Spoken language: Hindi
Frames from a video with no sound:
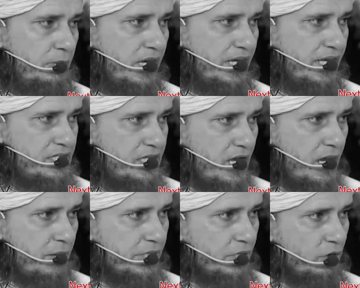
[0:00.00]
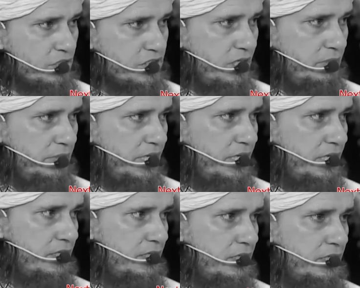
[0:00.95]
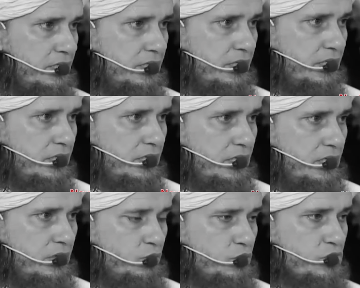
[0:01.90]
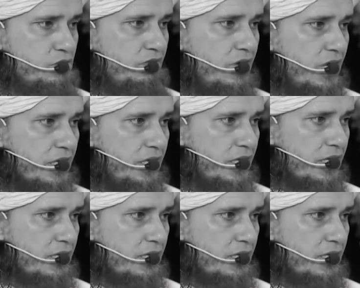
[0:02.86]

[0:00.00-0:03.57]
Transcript: बल्कि इस्लाम की रोशनी में उस वाक़